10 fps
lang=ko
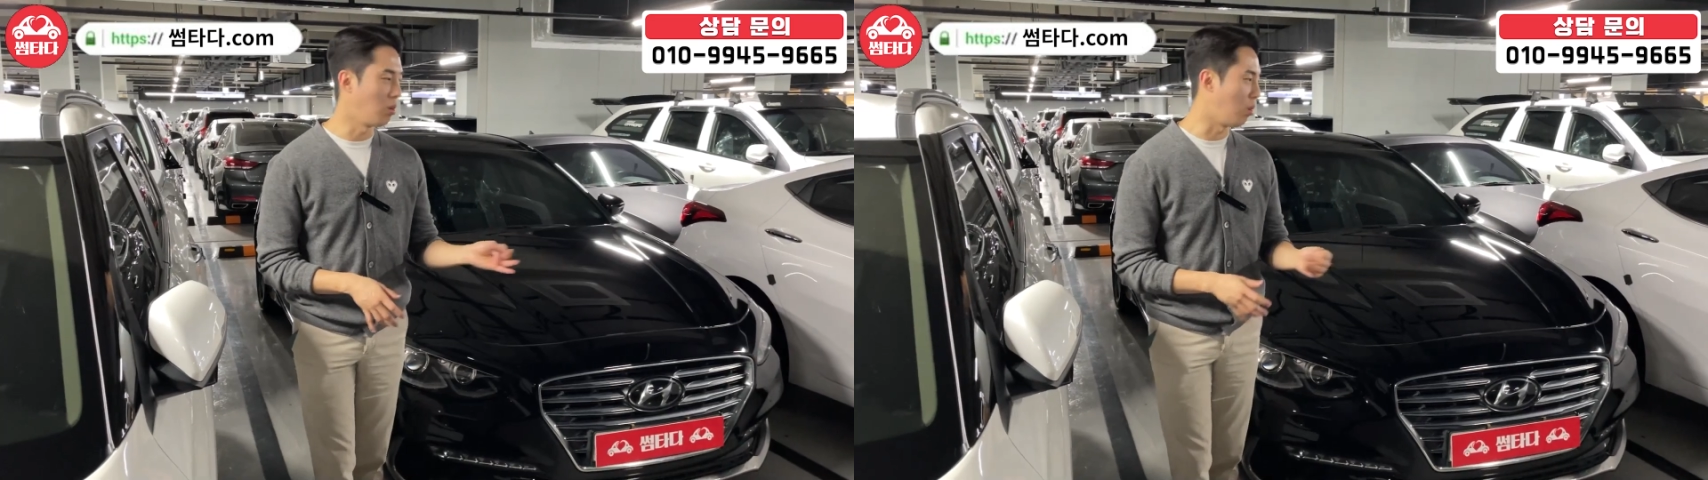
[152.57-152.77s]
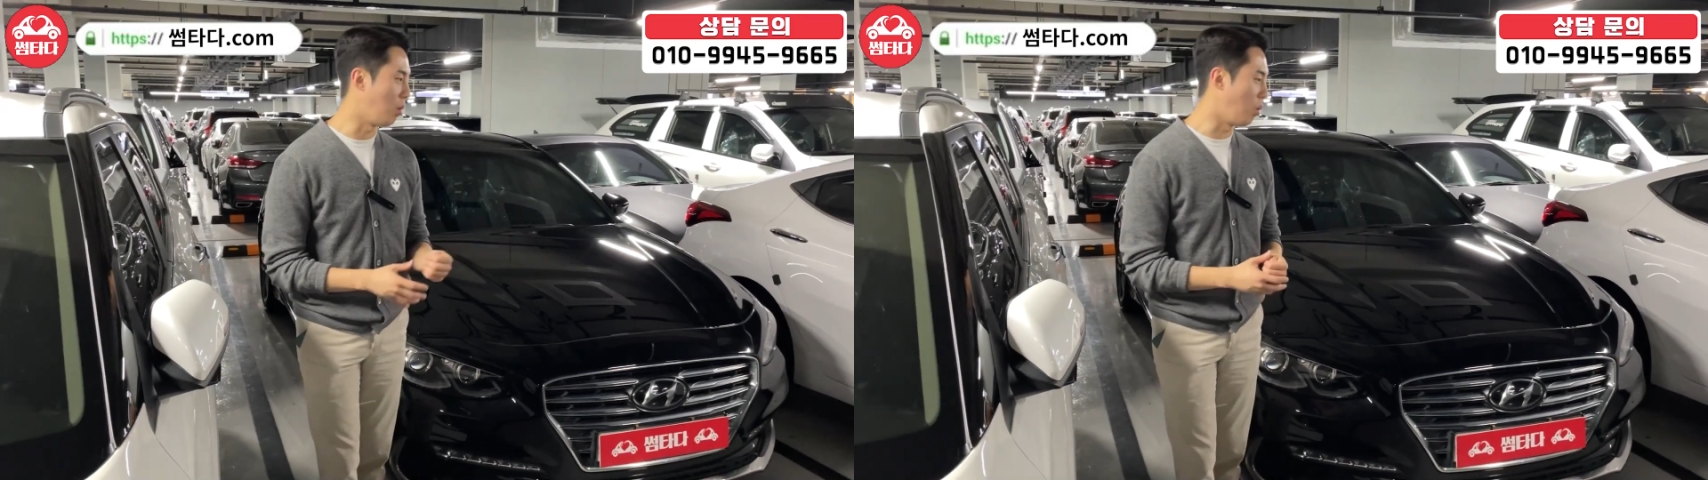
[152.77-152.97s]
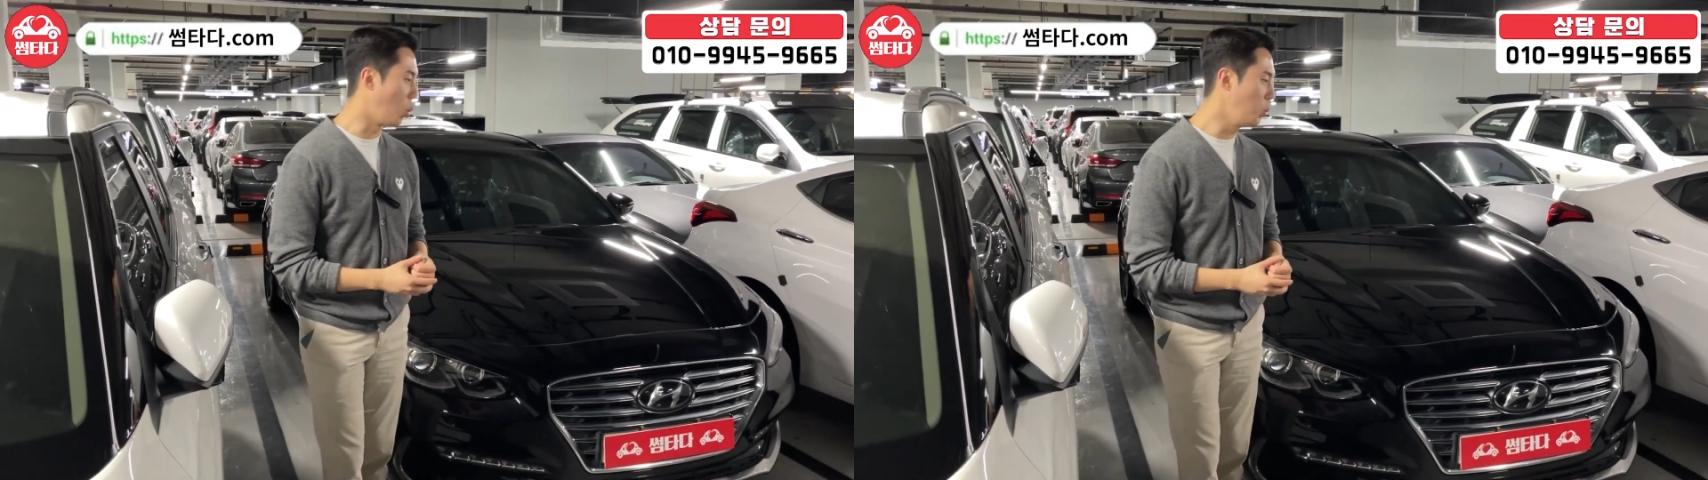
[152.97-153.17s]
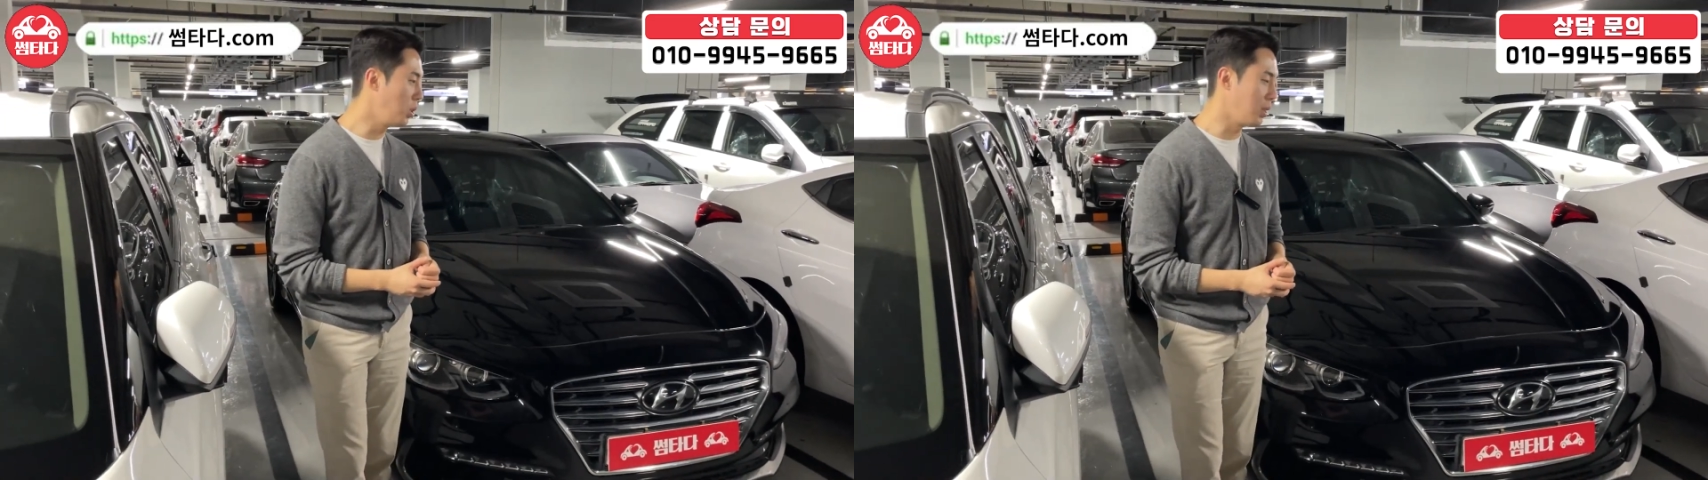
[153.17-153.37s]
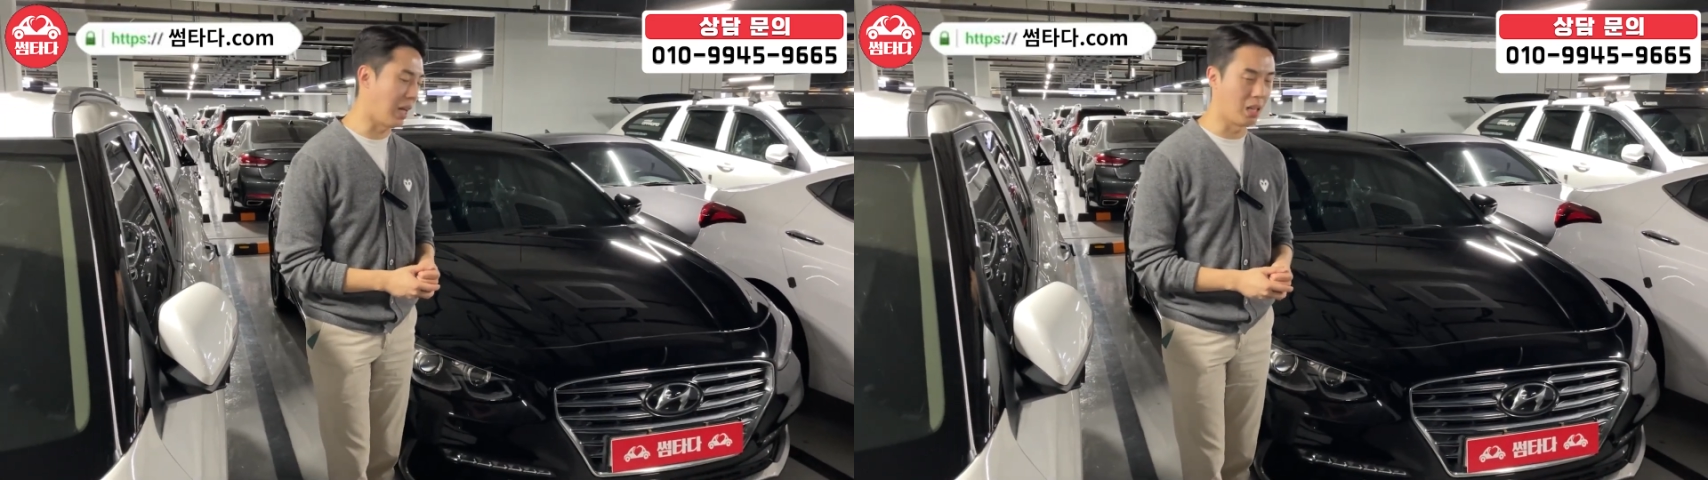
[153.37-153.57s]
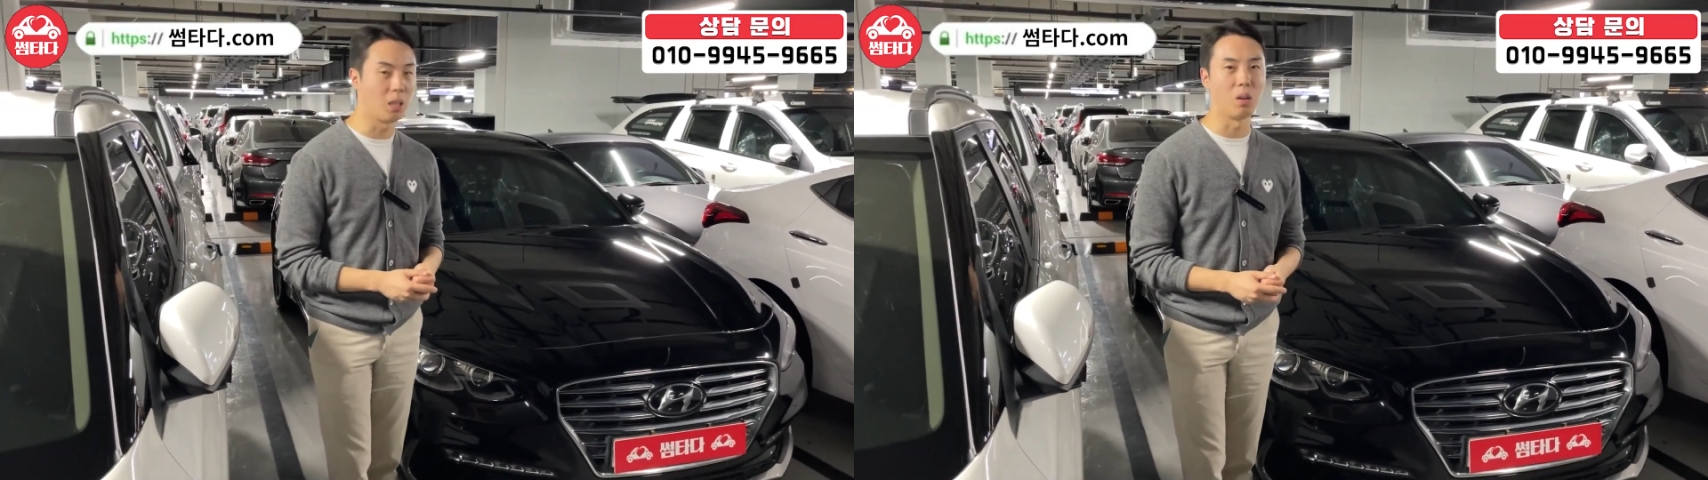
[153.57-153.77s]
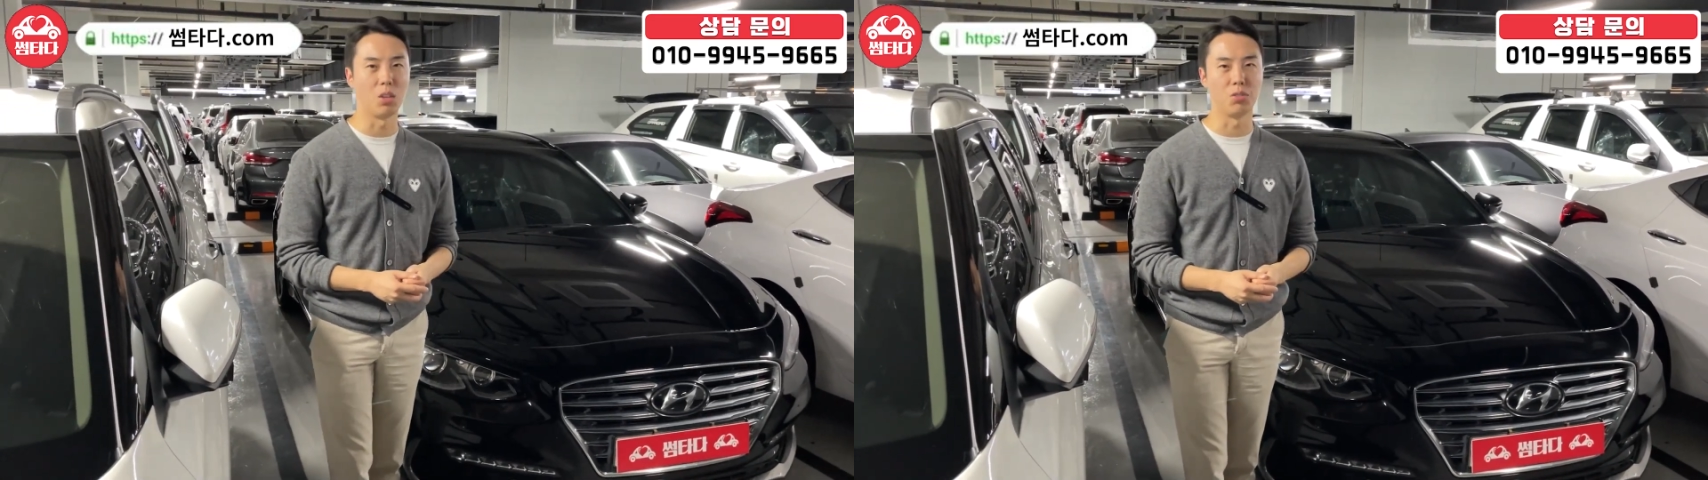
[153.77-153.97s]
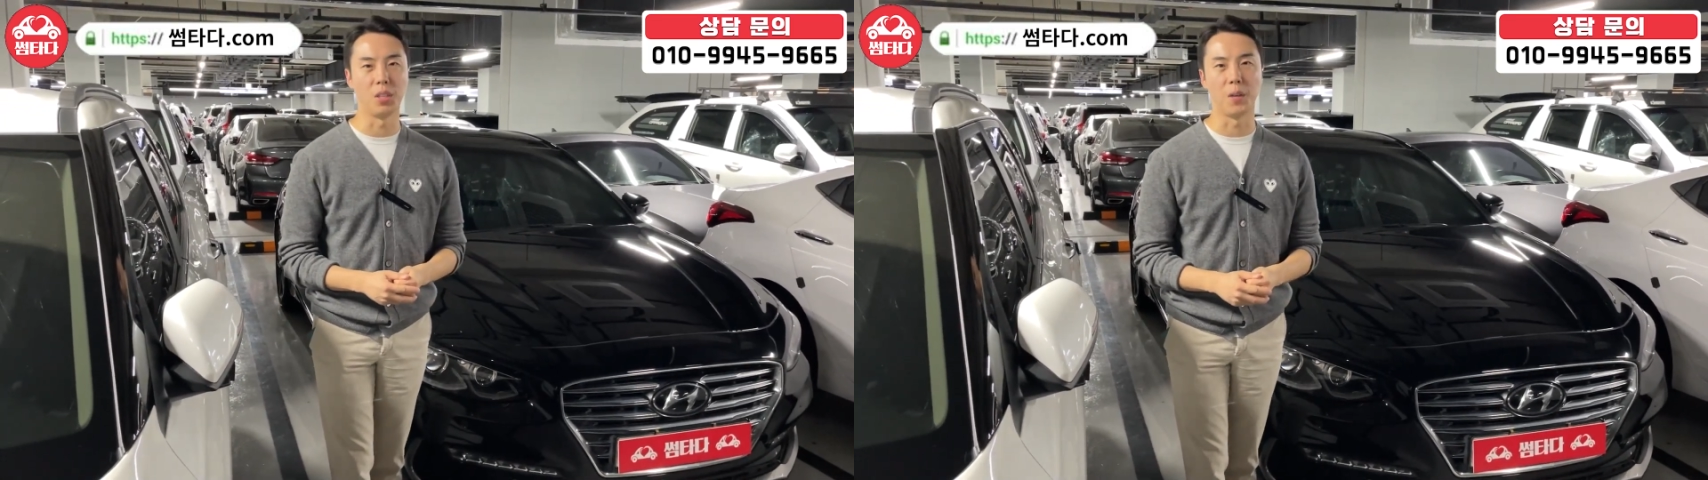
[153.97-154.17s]
어, 옵션 다
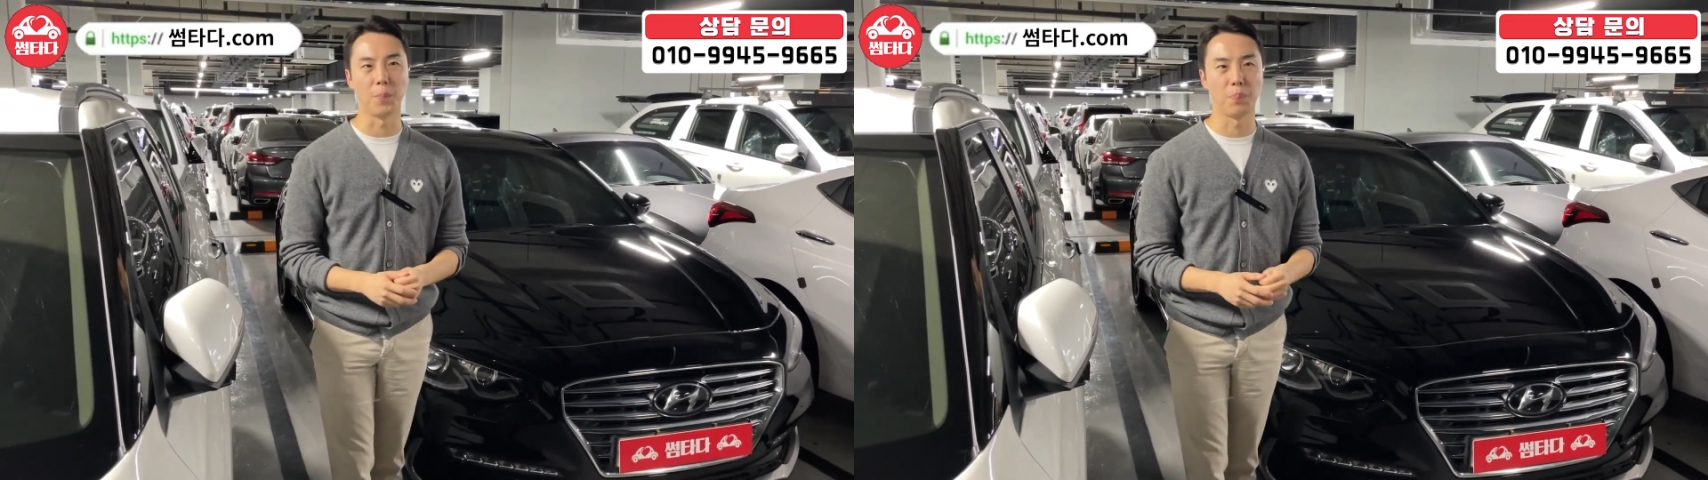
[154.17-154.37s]
들어가고요